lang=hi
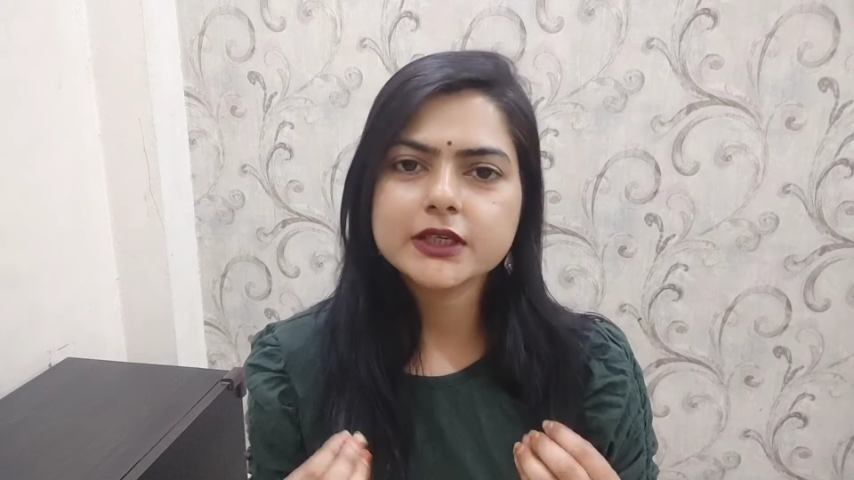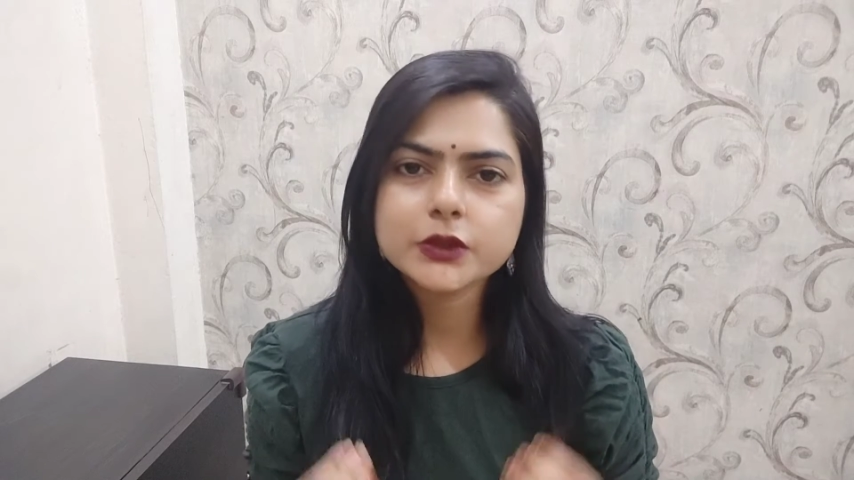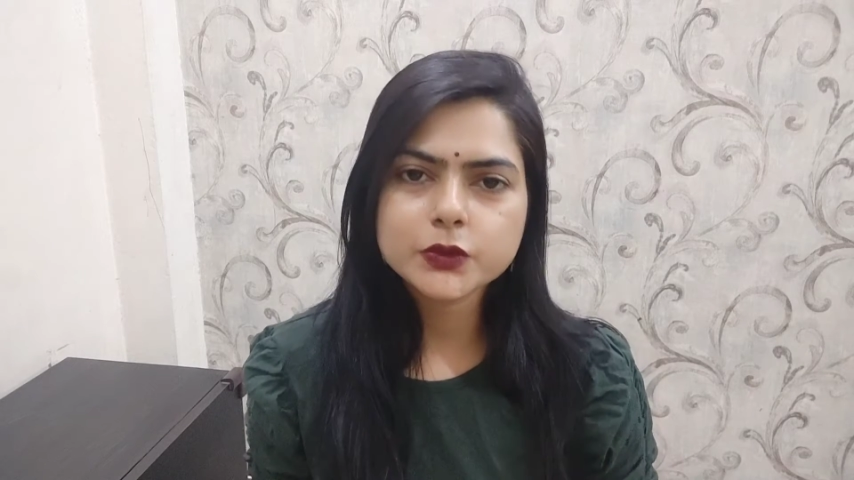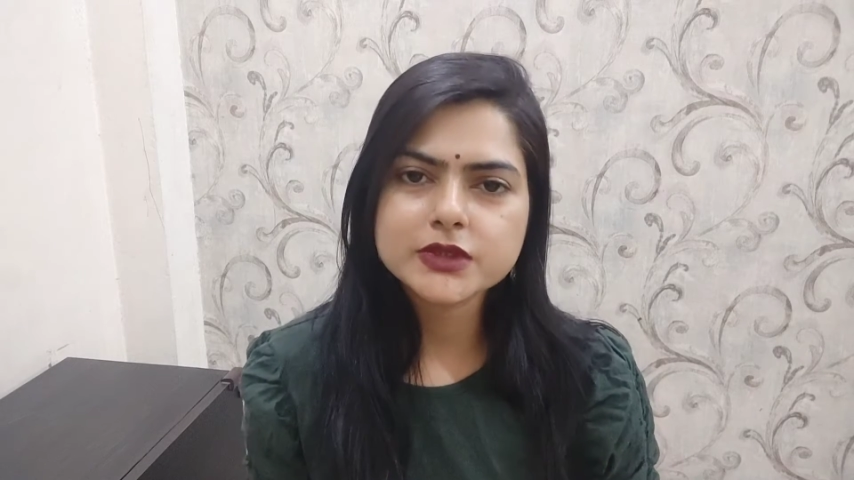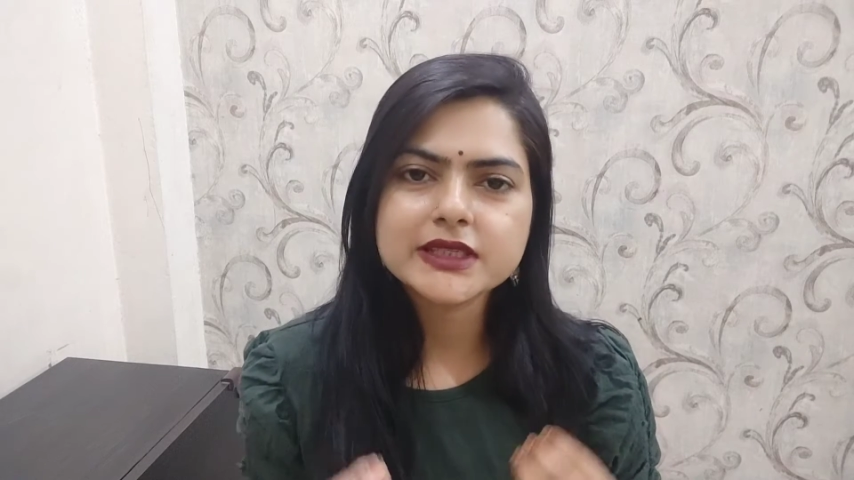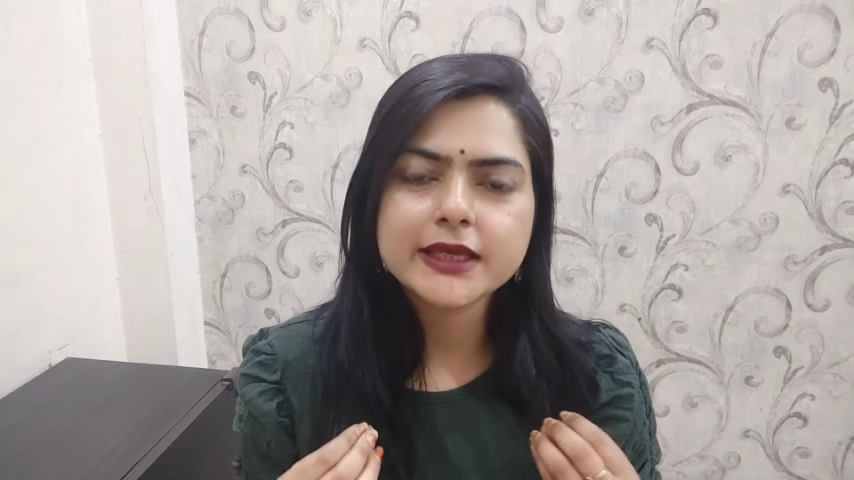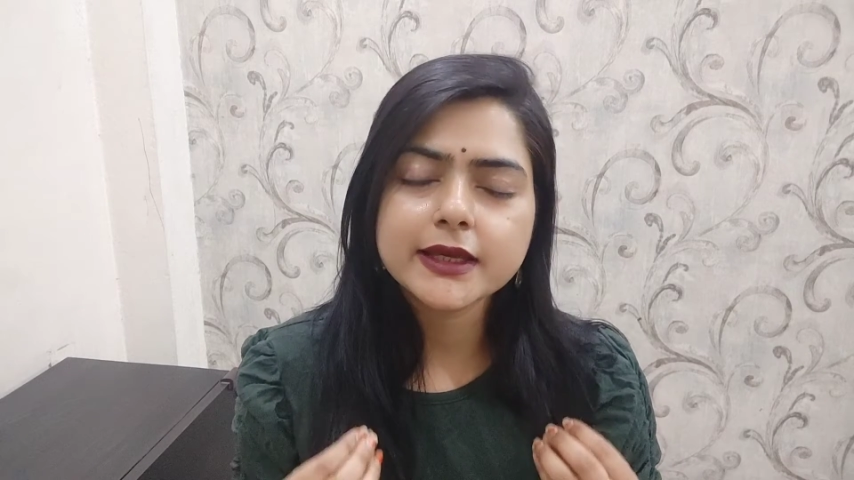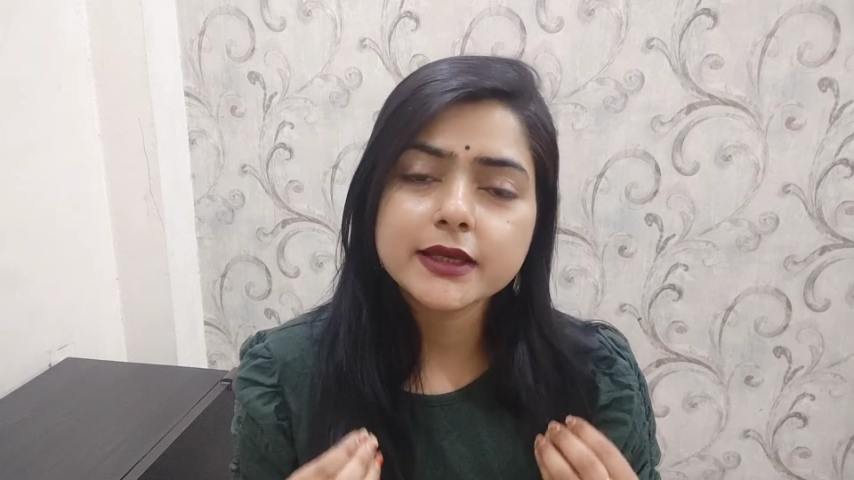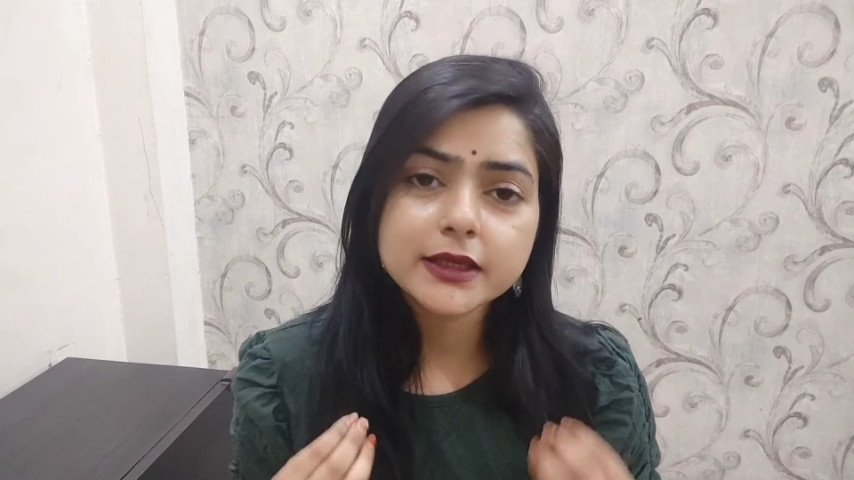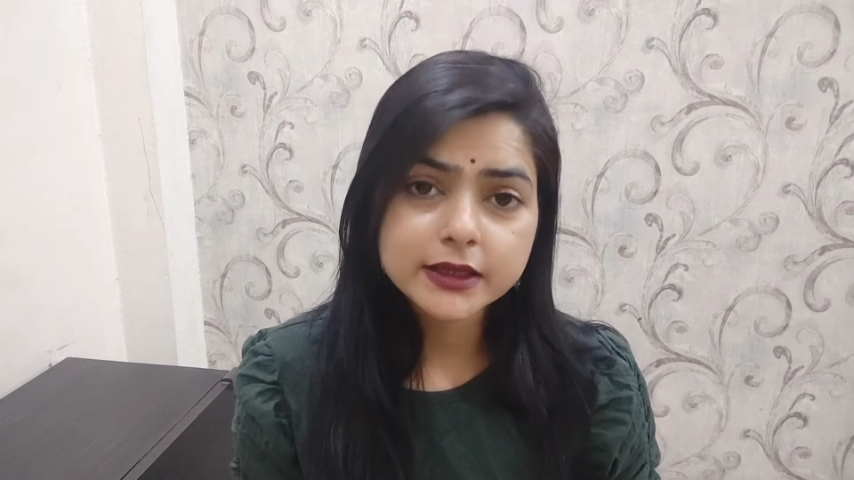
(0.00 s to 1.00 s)
तो
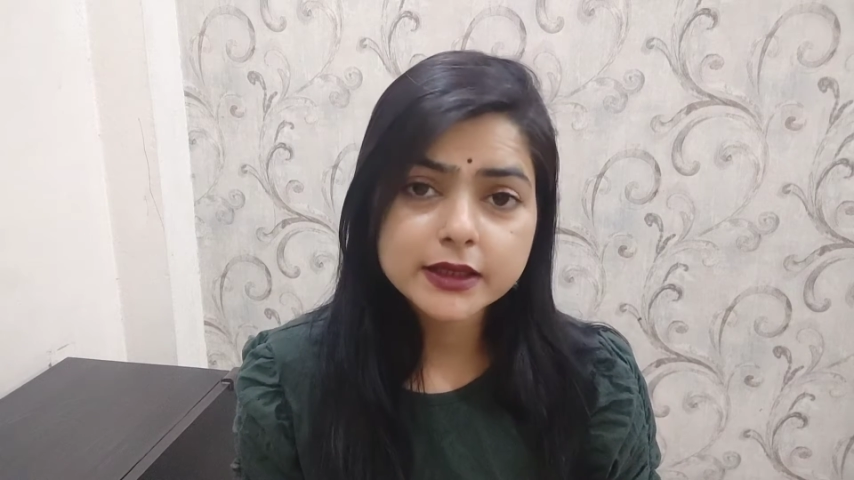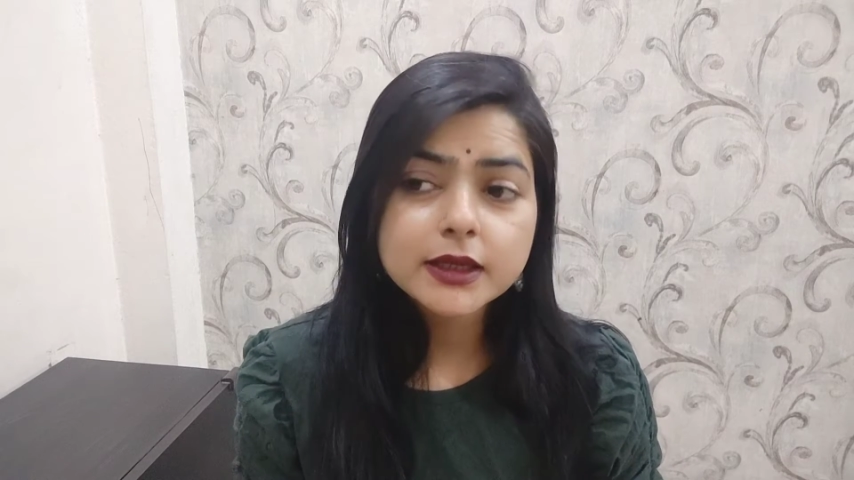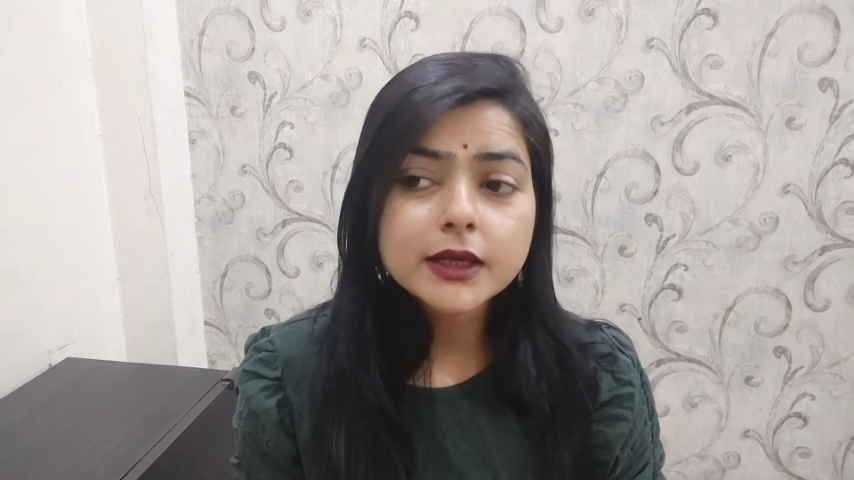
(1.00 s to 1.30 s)
उसके लिए